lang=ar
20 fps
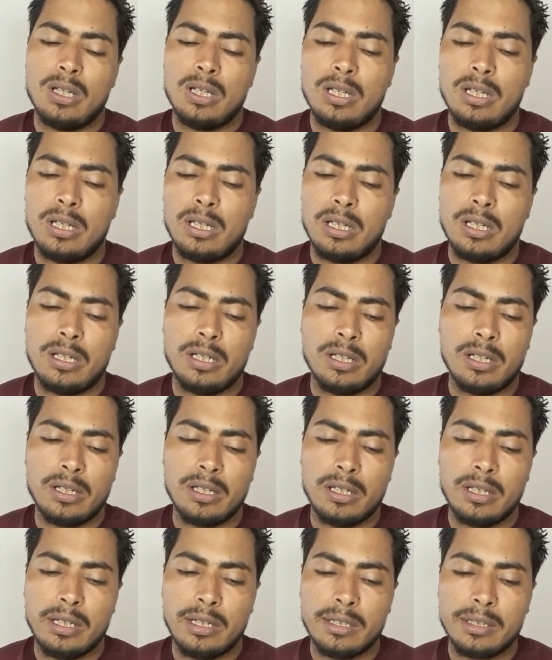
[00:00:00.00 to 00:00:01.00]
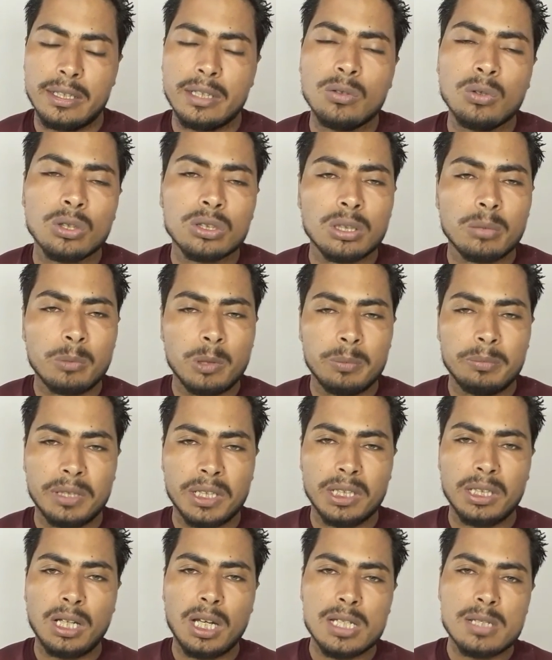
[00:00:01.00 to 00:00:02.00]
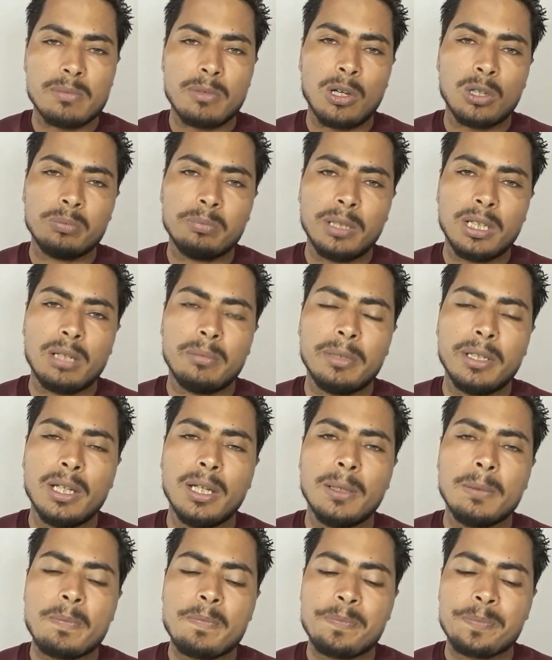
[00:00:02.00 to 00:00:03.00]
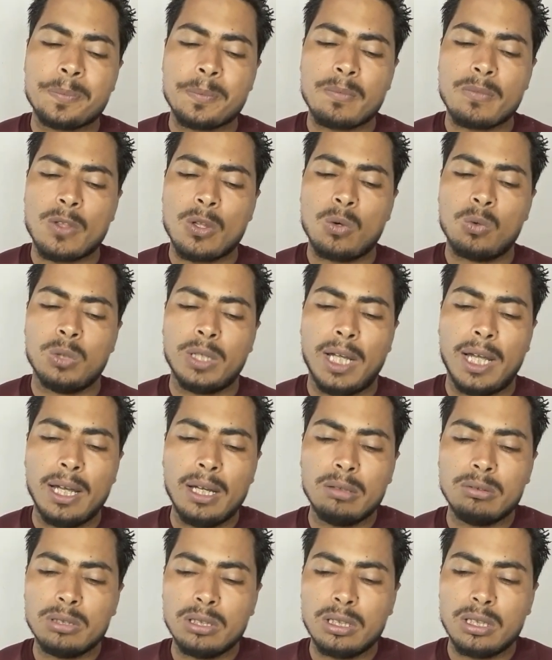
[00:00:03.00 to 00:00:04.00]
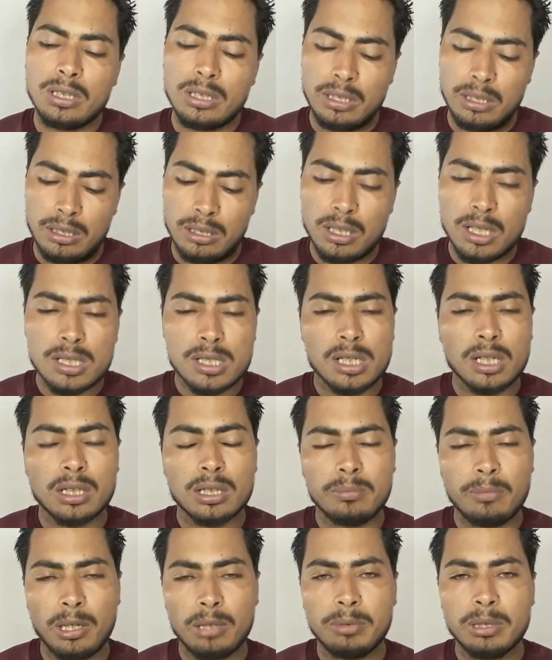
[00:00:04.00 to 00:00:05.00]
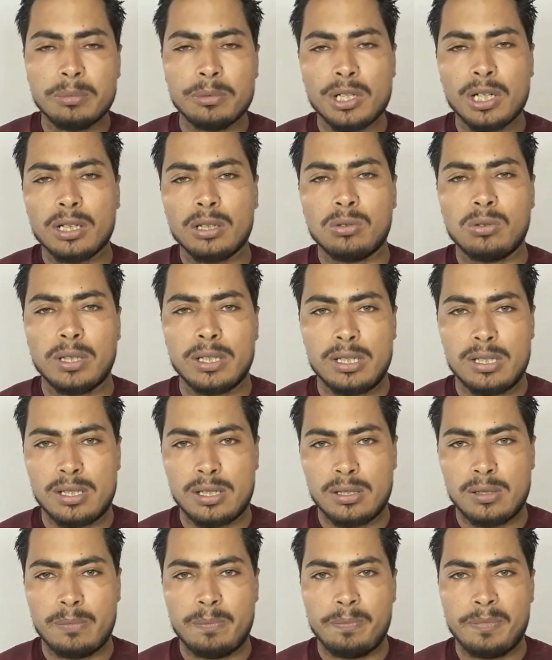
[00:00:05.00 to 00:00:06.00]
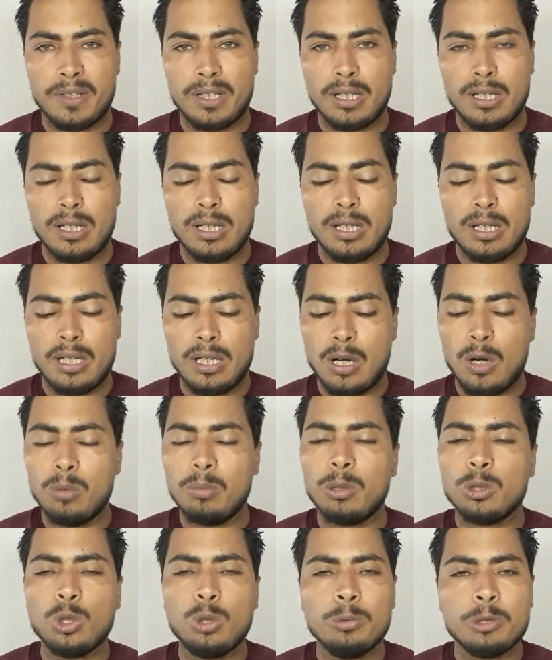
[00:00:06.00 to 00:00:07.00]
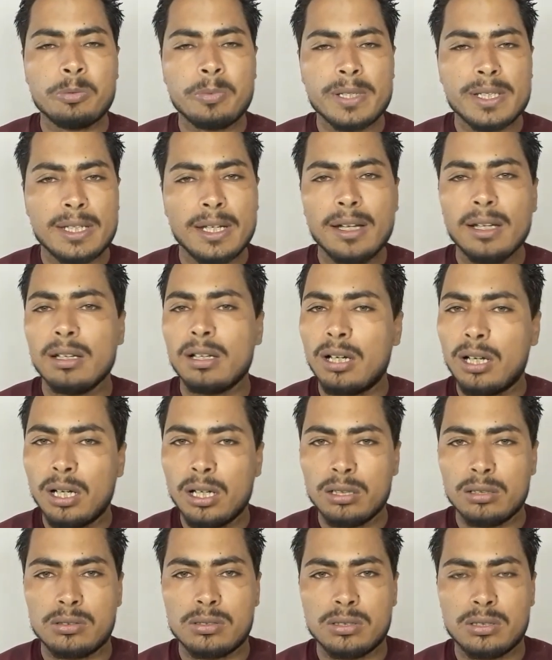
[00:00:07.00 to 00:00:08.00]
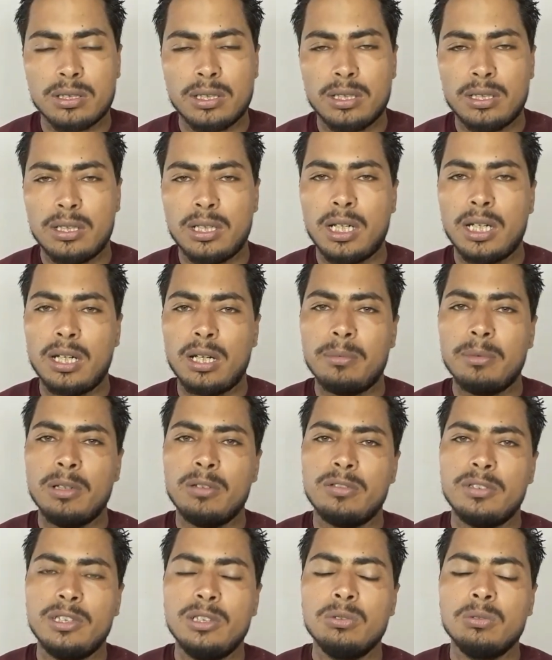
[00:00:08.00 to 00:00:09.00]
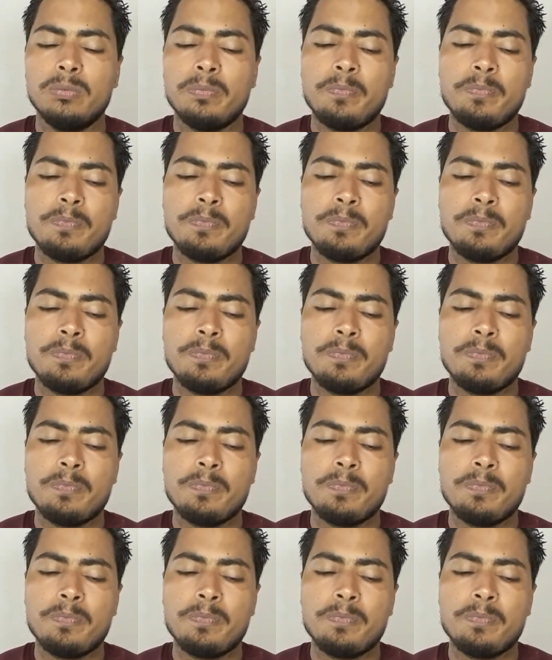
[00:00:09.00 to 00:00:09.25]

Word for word: آه، دي نقطة مهمة جدا لازم ناخد بالنا منها ونحاول ننسق المعلومات بشكل كويس هو الموضوع مش مستاهل خالص اننا نعمله فيديو